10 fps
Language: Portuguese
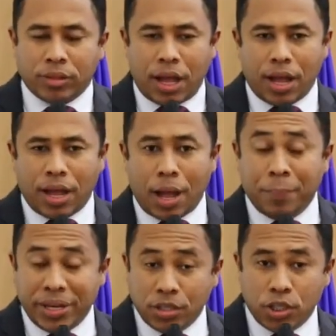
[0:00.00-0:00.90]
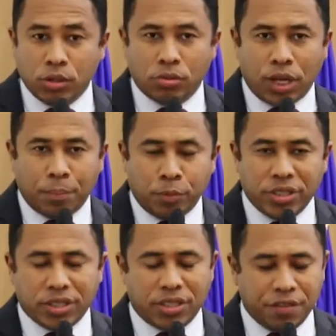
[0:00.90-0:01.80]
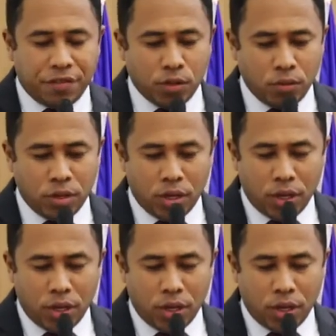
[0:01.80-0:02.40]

da, apreendido da Polícia Civil,